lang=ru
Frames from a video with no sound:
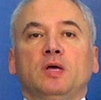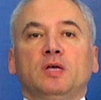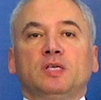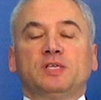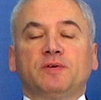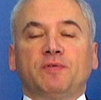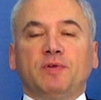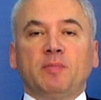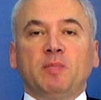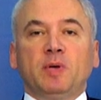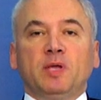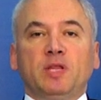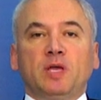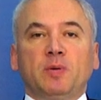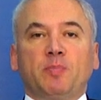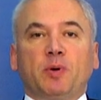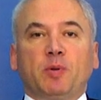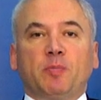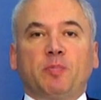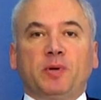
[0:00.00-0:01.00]

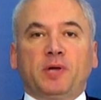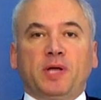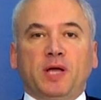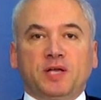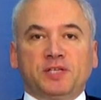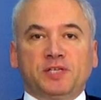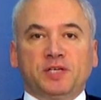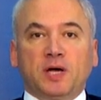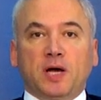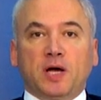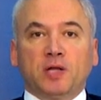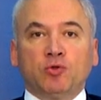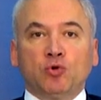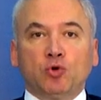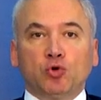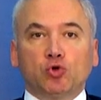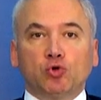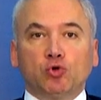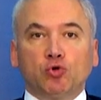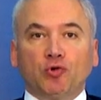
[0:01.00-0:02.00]
Современные предприятия –
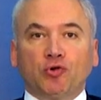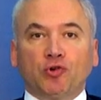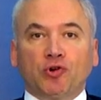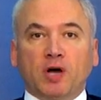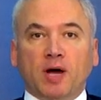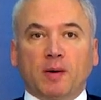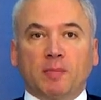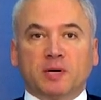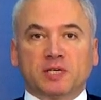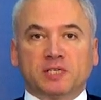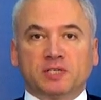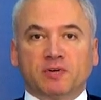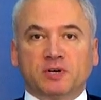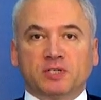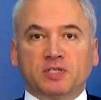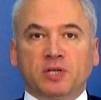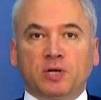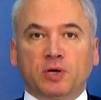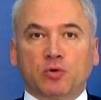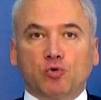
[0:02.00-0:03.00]
одно из лучших
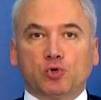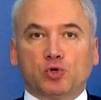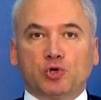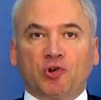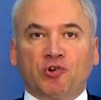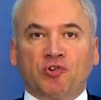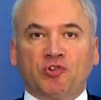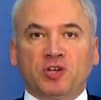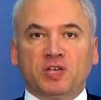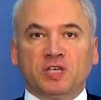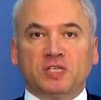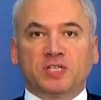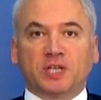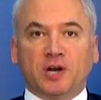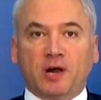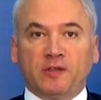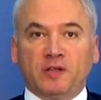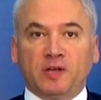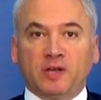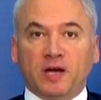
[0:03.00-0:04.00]
образовательных учреждений
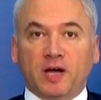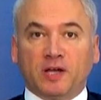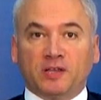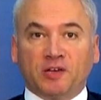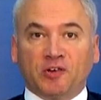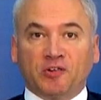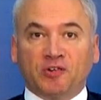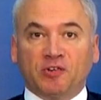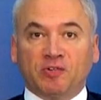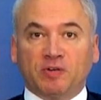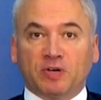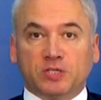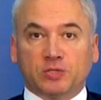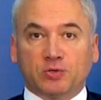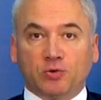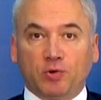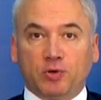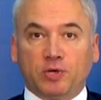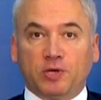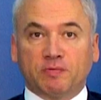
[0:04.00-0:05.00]
страны, а также
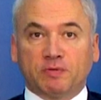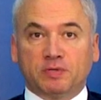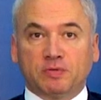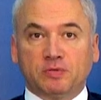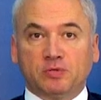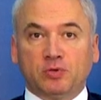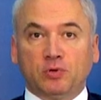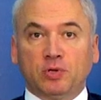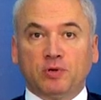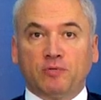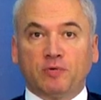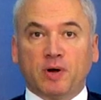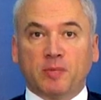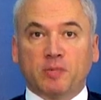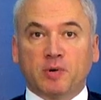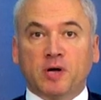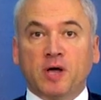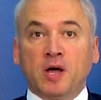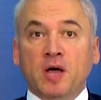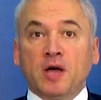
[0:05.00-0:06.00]
новостройки, возведенные в
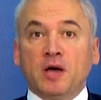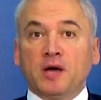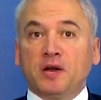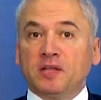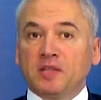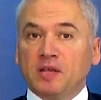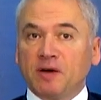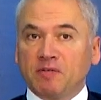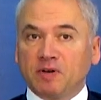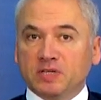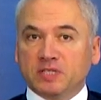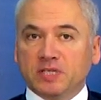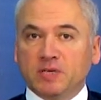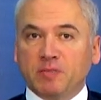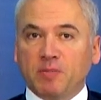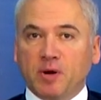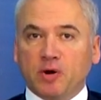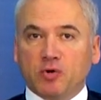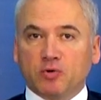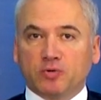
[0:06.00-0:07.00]
рамках реновации
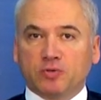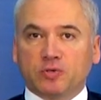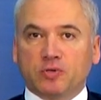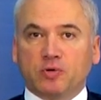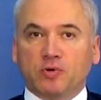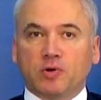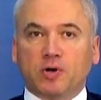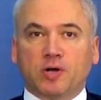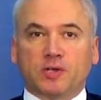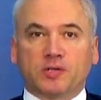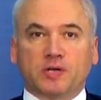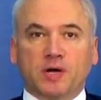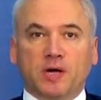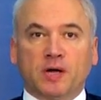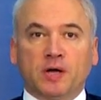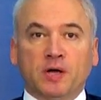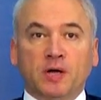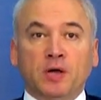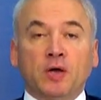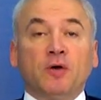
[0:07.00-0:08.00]
Морозовского
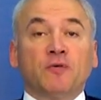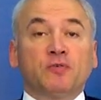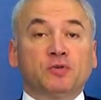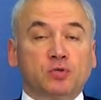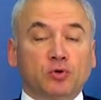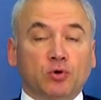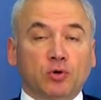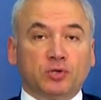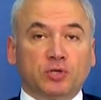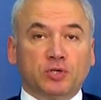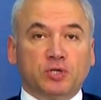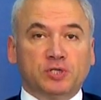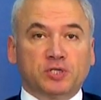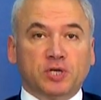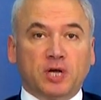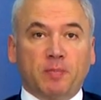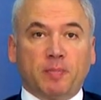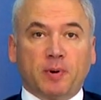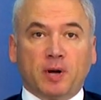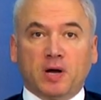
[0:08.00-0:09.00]
городка. Все это
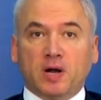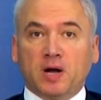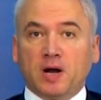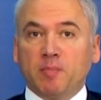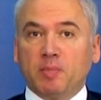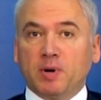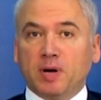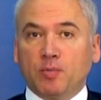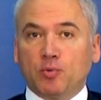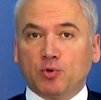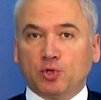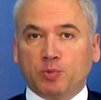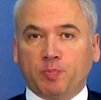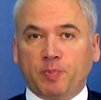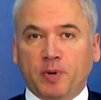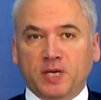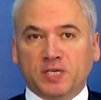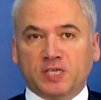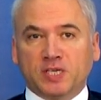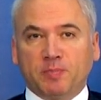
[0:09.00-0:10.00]
детали программы рабочей
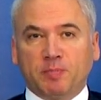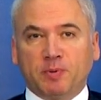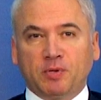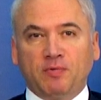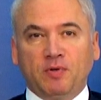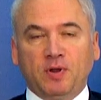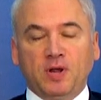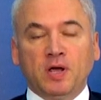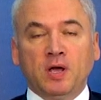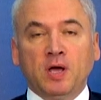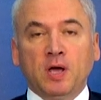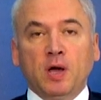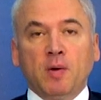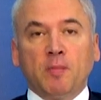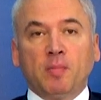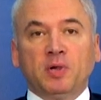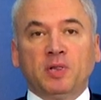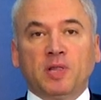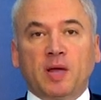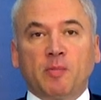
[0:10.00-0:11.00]
поездки по Твери
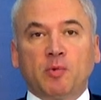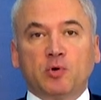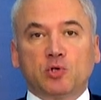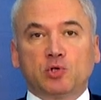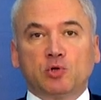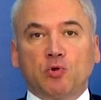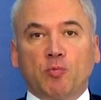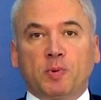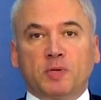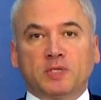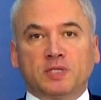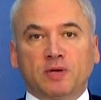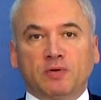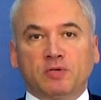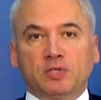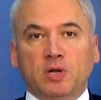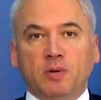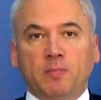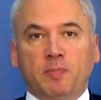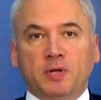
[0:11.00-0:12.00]
полномочного
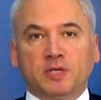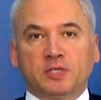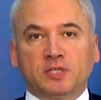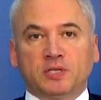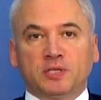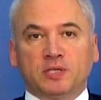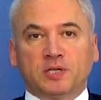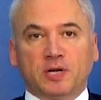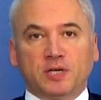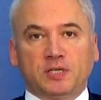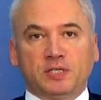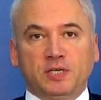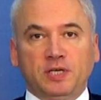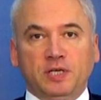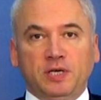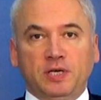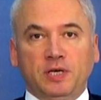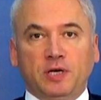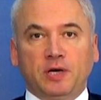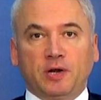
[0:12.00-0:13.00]
представителя президента
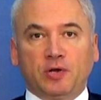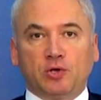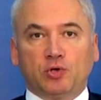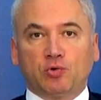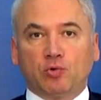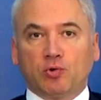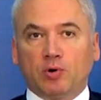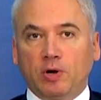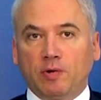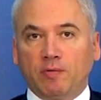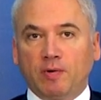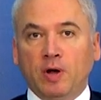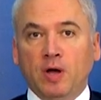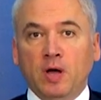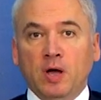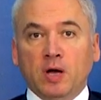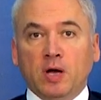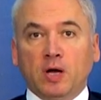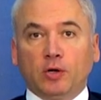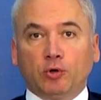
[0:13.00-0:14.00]
России Игоря Щеголева,
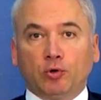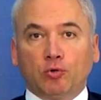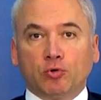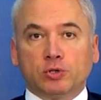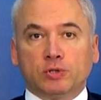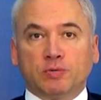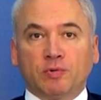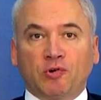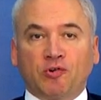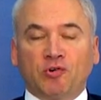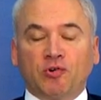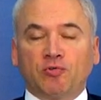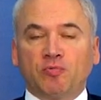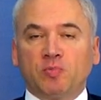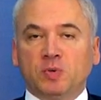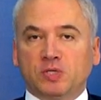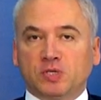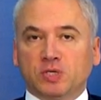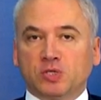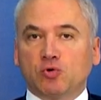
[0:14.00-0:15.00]
которую он совершил
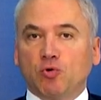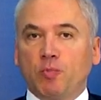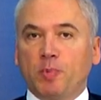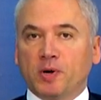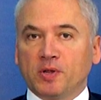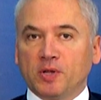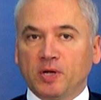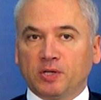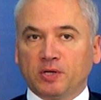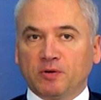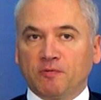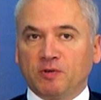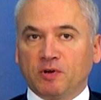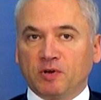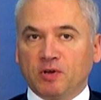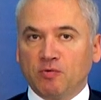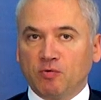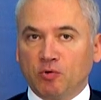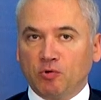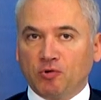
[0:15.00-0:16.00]
вместе с губернатором
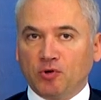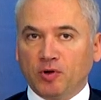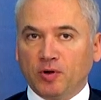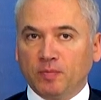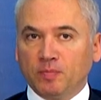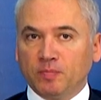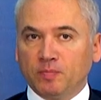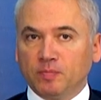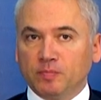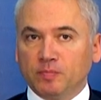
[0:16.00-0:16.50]
Верхневолжья.